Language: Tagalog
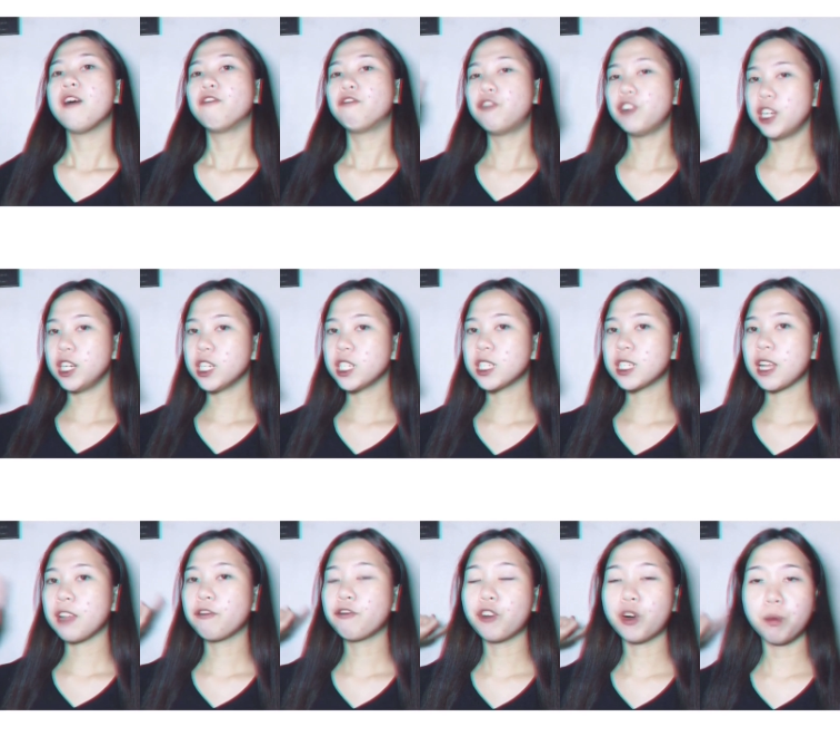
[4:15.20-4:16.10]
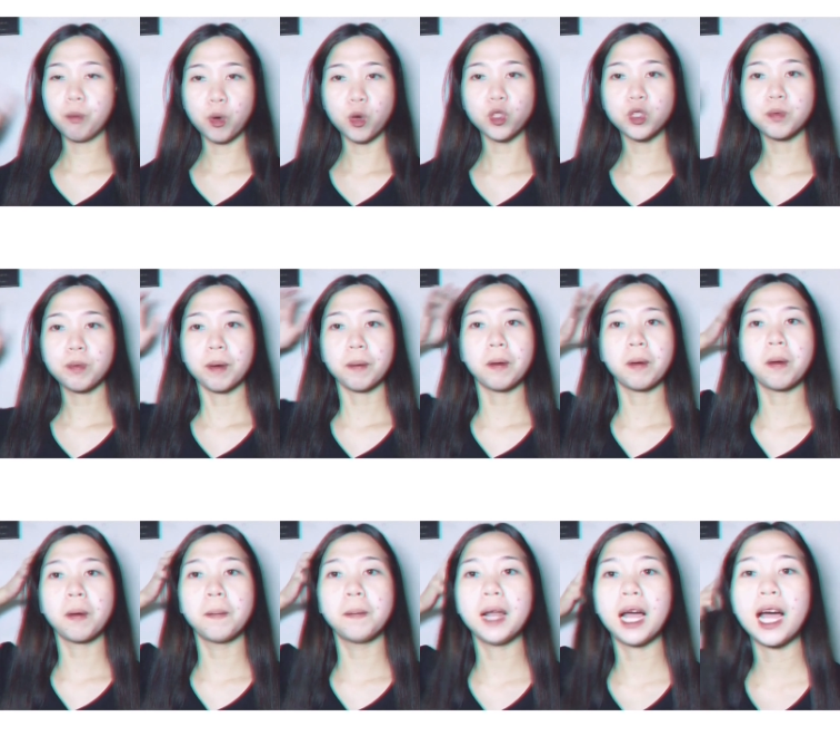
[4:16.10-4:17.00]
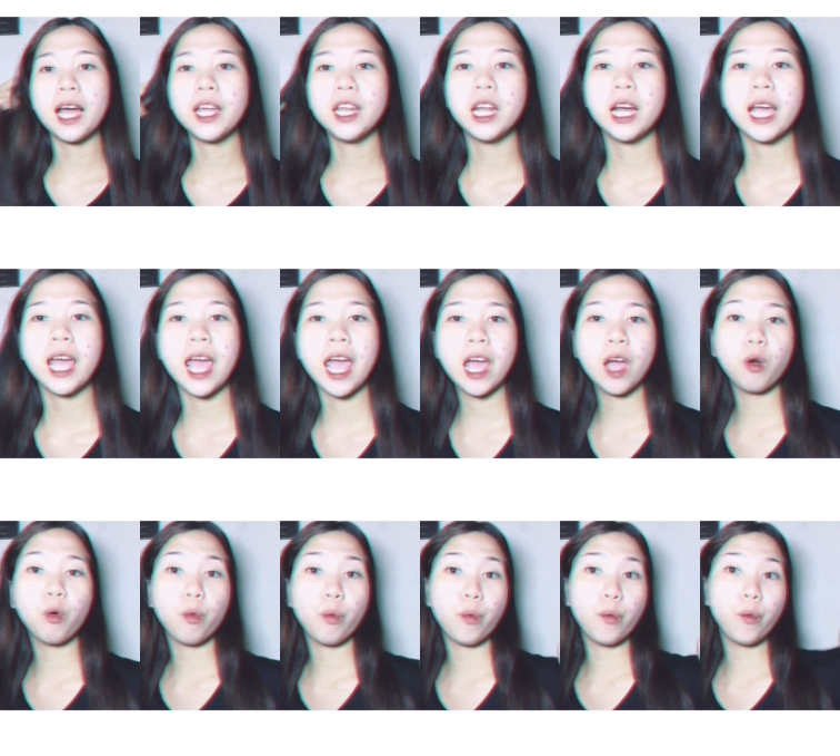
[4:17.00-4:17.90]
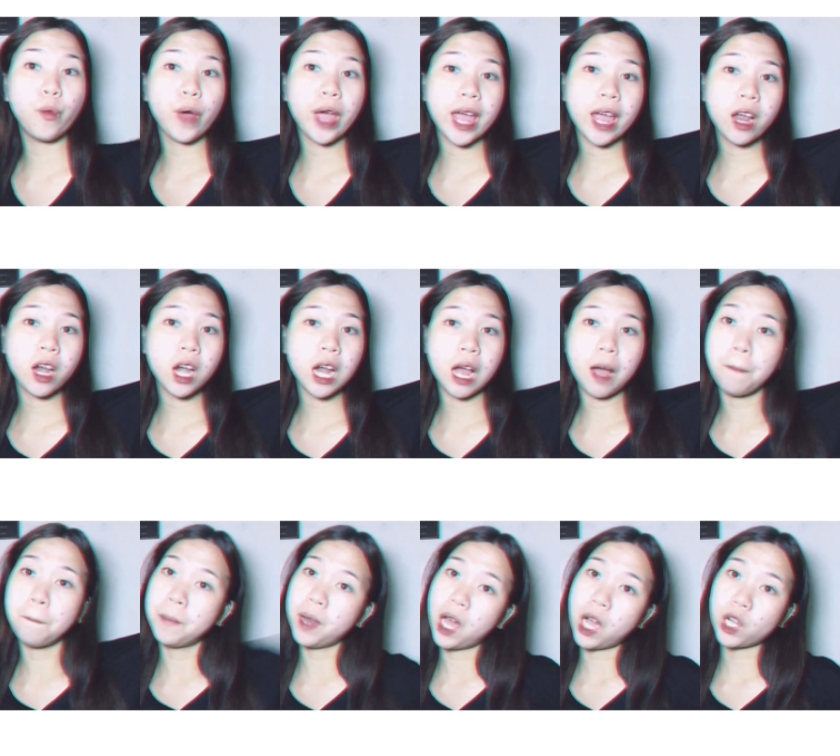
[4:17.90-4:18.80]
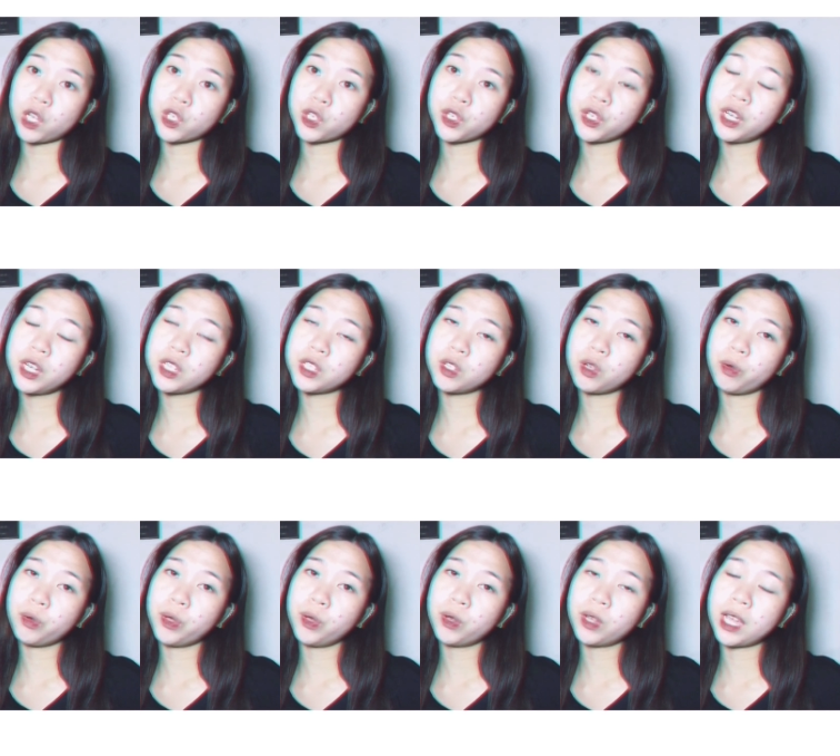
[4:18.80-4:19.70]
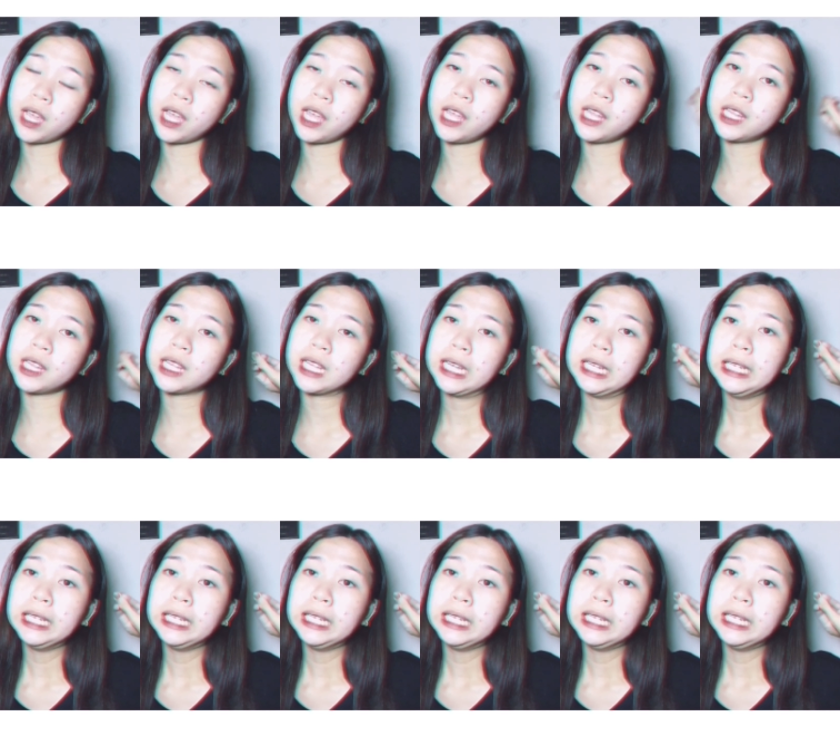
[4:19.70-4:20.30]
first and foremost, pag mag-block kayo ng hair, wear a black shirt so you can't